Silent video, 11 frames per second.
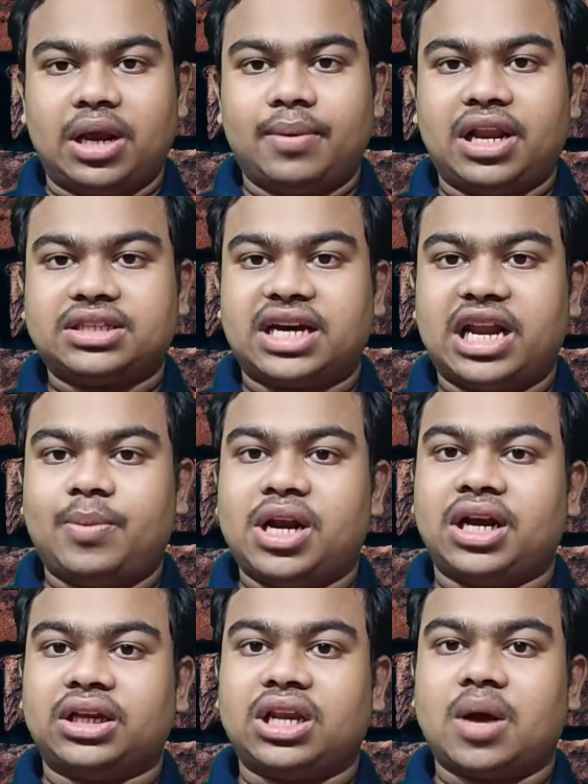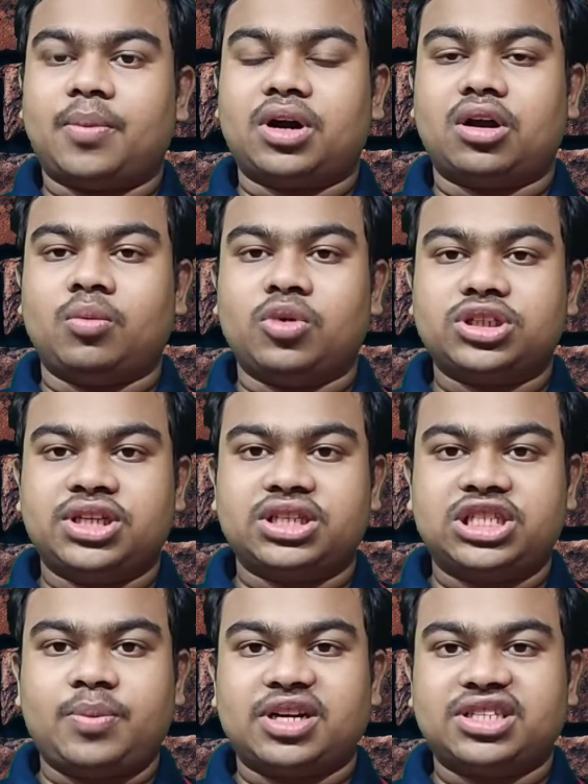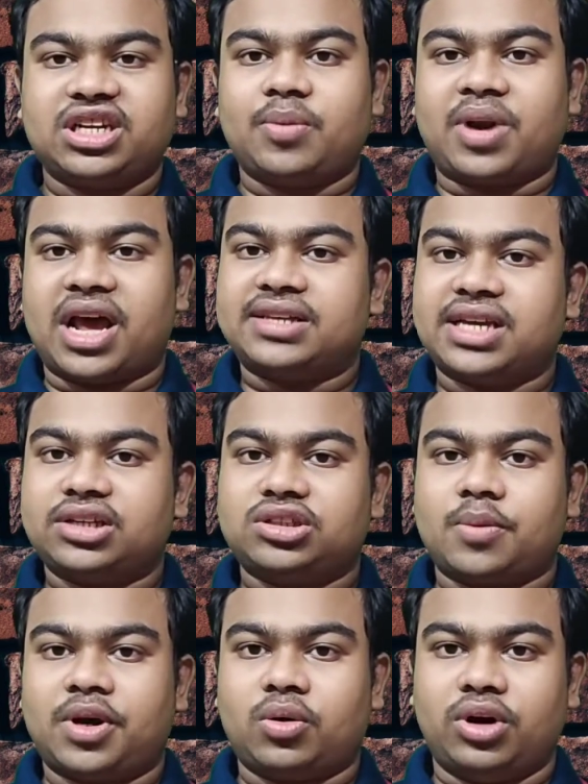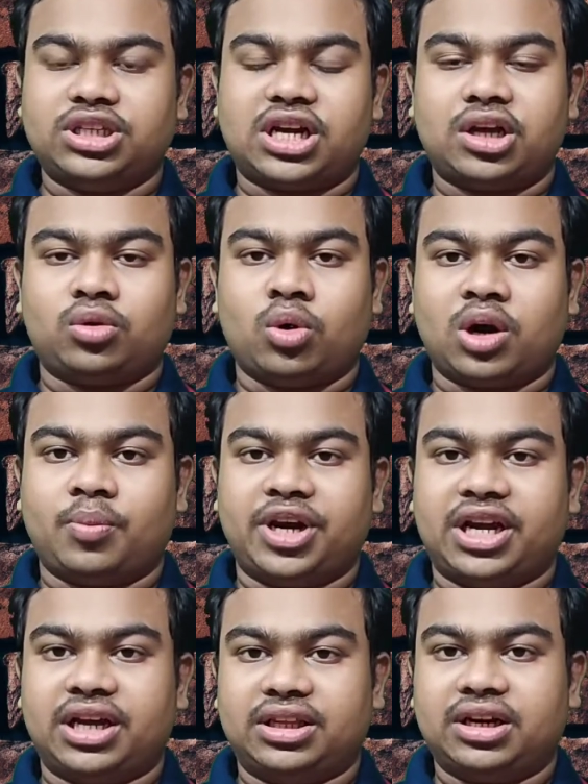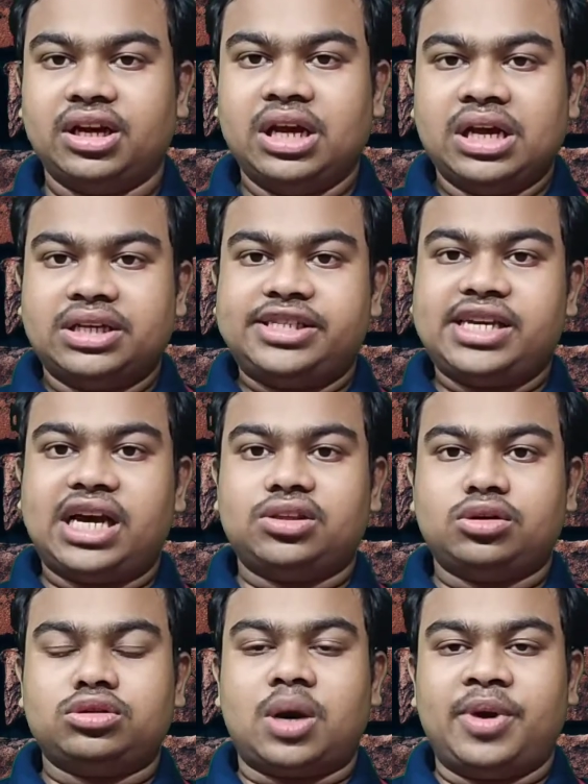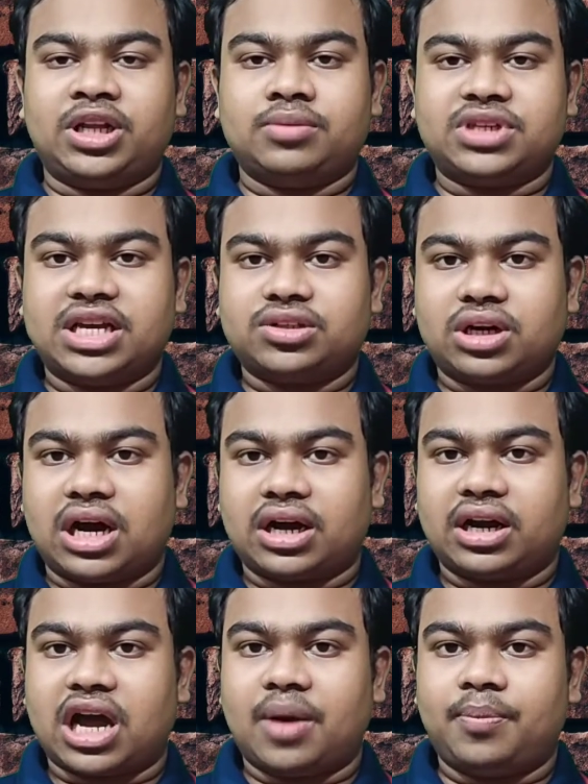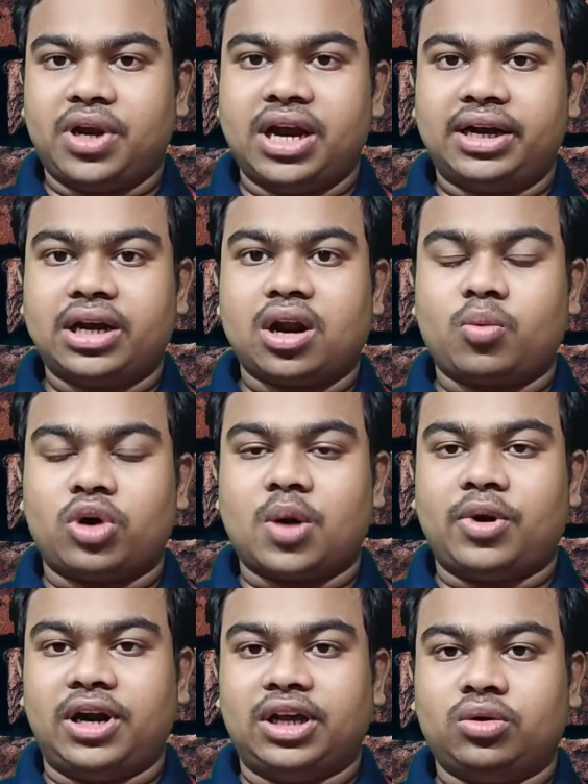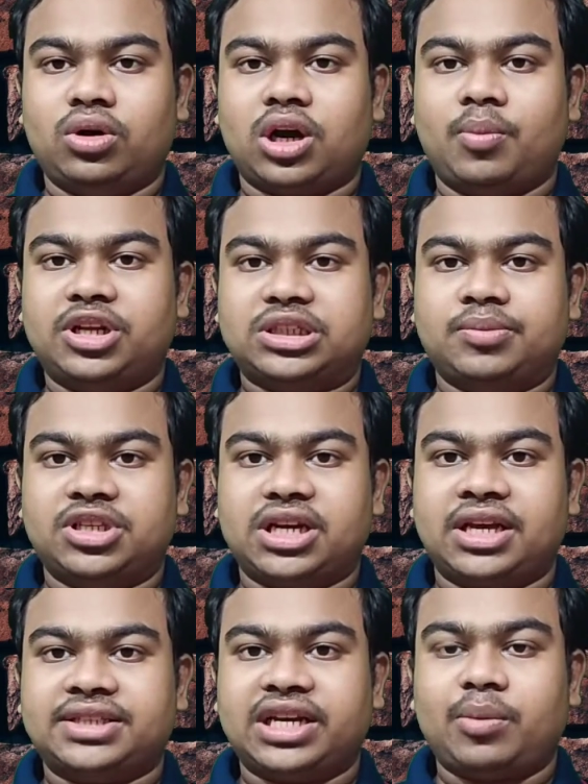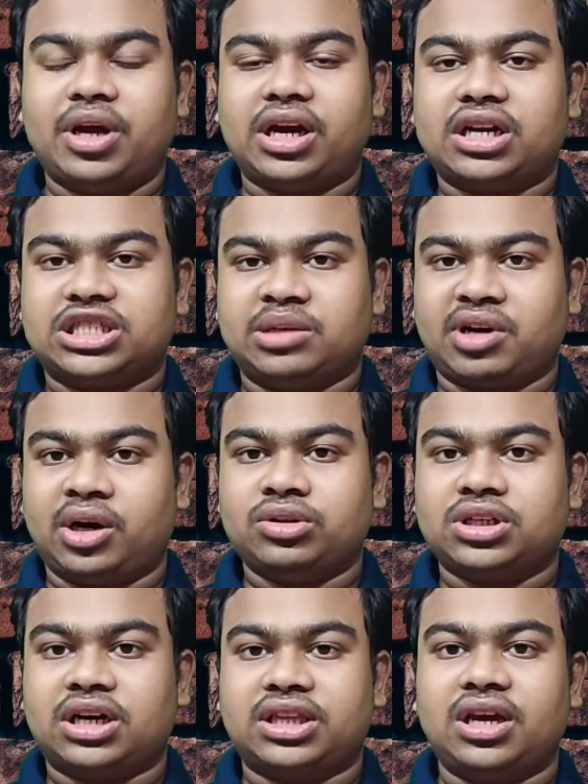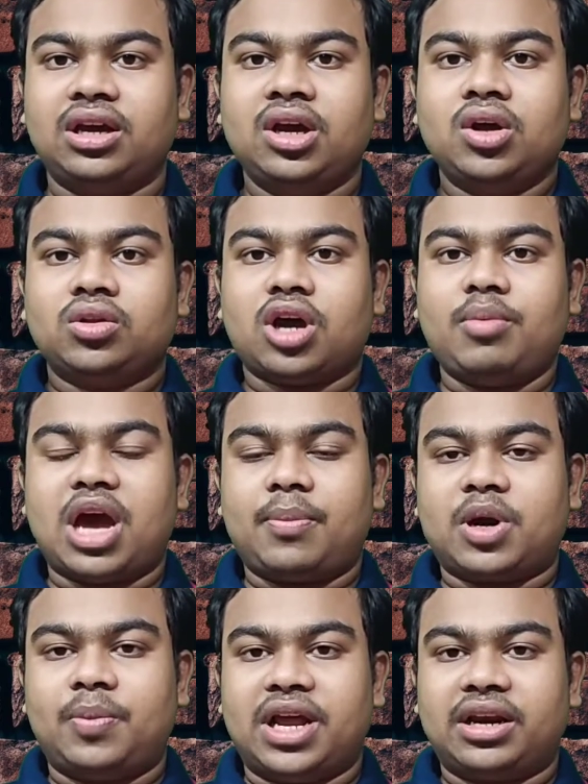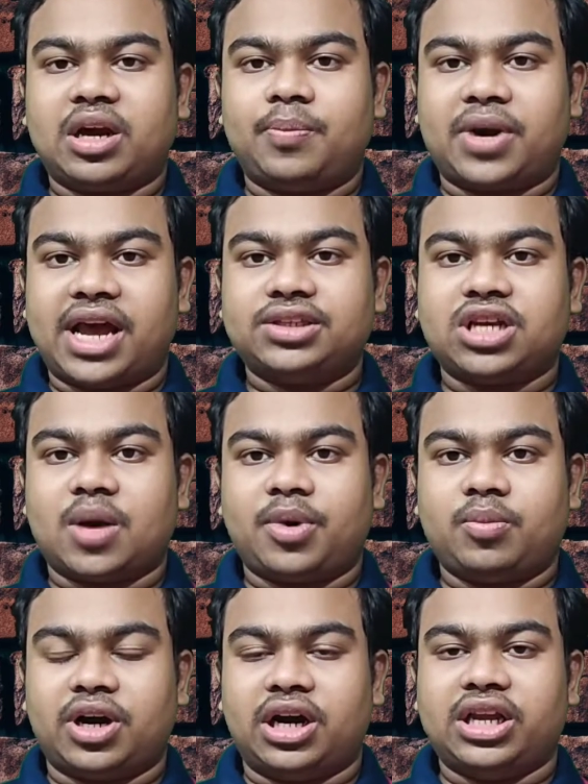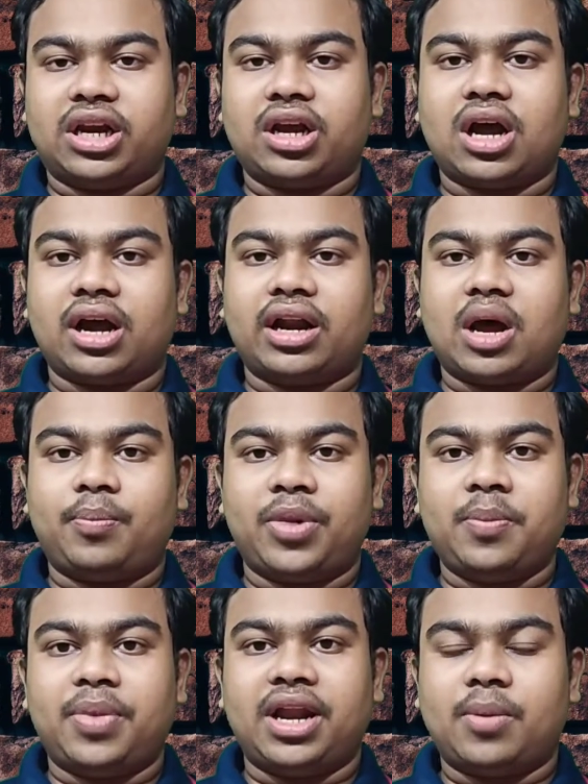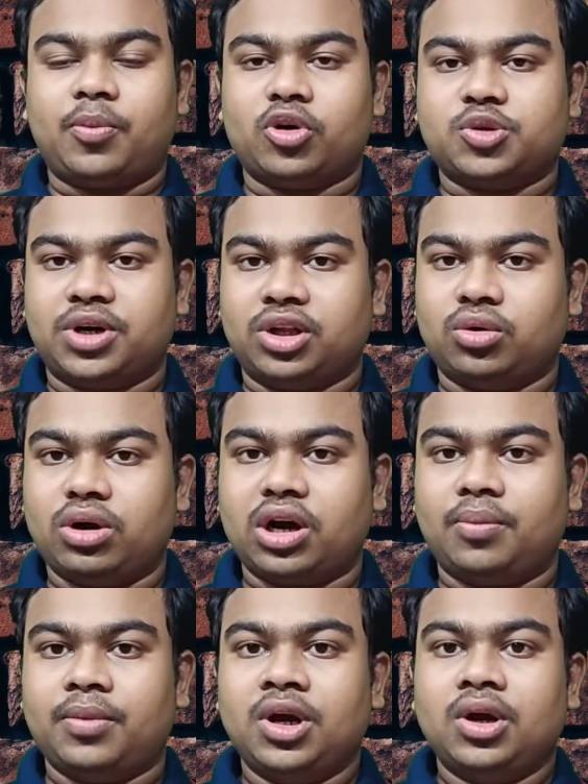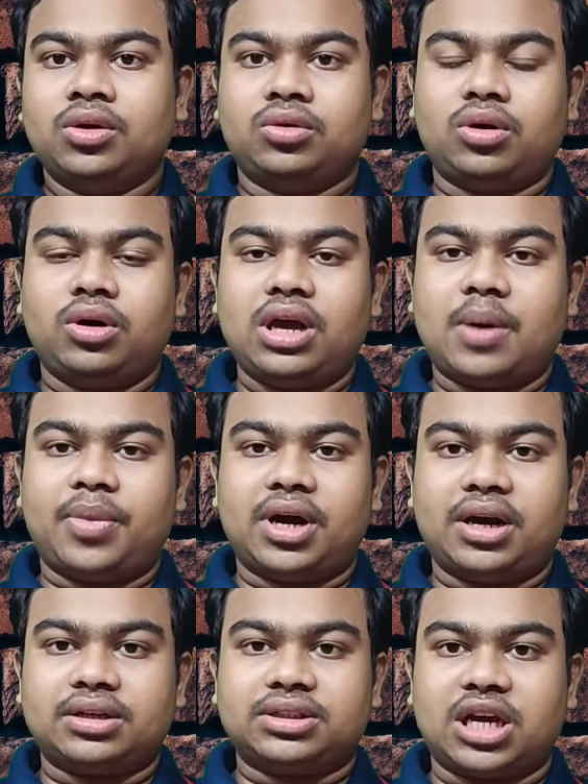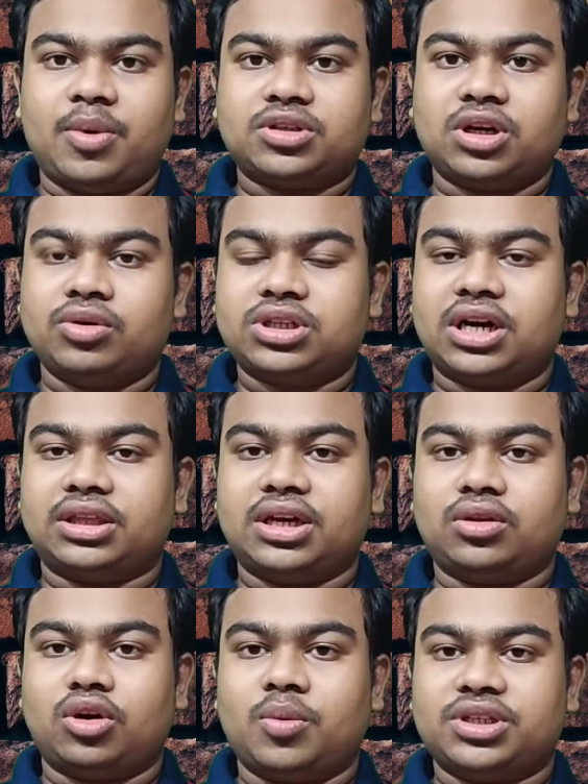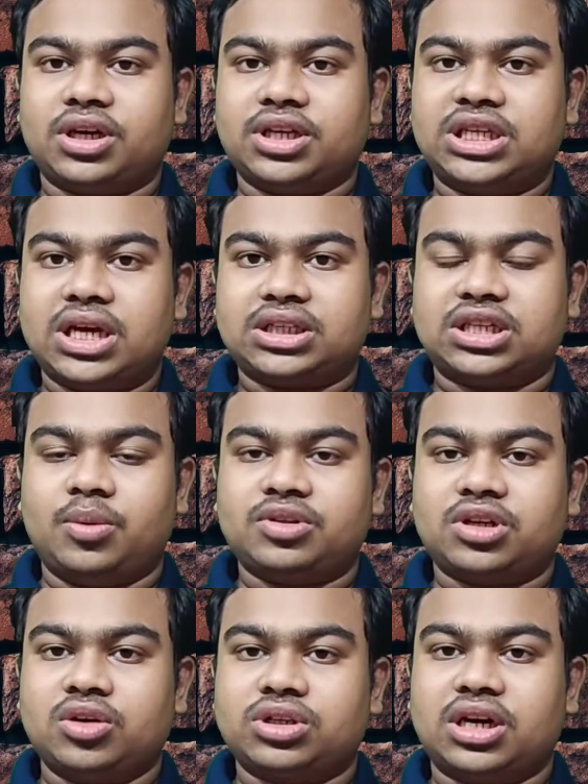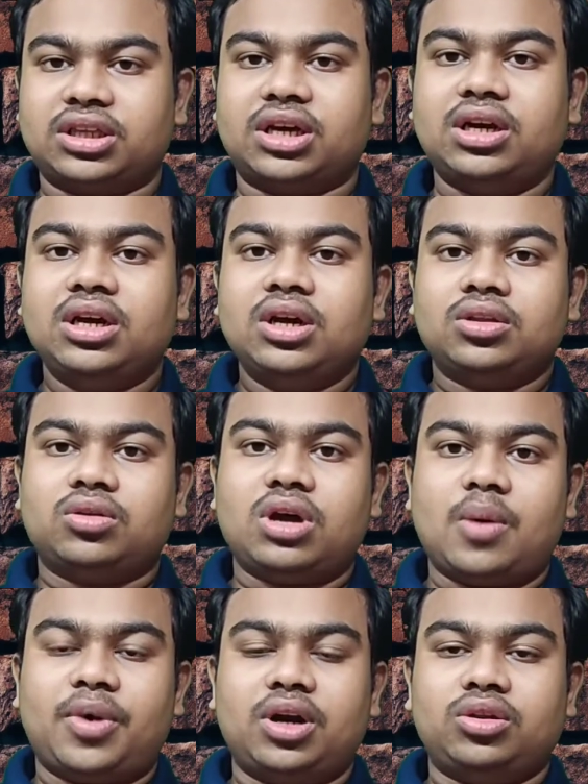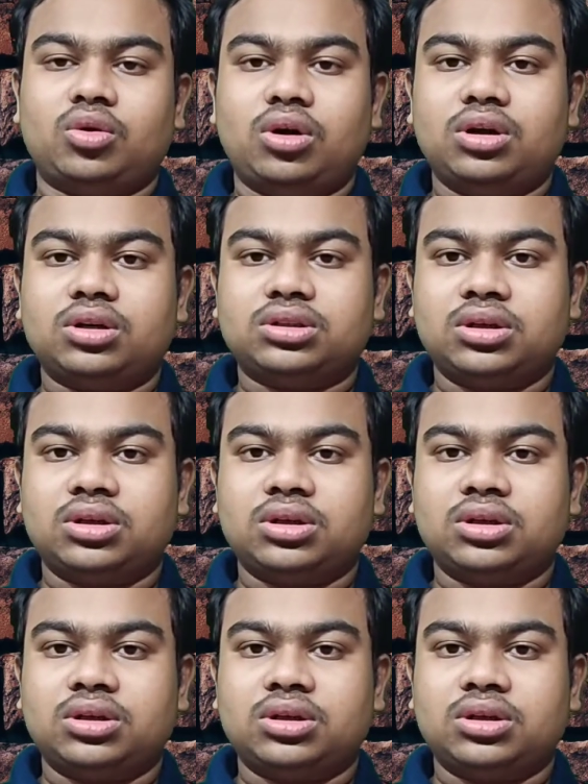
अवेलेबल है सारे प्लान के अंदर यहाँ पर ऑलमोस्ट सिक्सटी परसेंट का प्राइस एक्ट यहाँ पर होने जा रहा है दोनों कंपनी के अंदर जी हाँ दोस्तों आपने एकदम सही सुना अगर आप एयरटेल और वोडाफोन ये दोनों कंपनी में से किसी का भी अगर सिम का यूज करते हैं तो अभी आपका प्लान का प्राइस यहाँ पर बढ़ने जा रहा है अगर आप प्रीपेड या पोस्टपेड दोनों कम दोनों यहाँ पर सर्विस को यूज़ करते हैं दोनों में से किसी एक सर्विस का यूज़ करते हैं तो यहाँ पर दोनों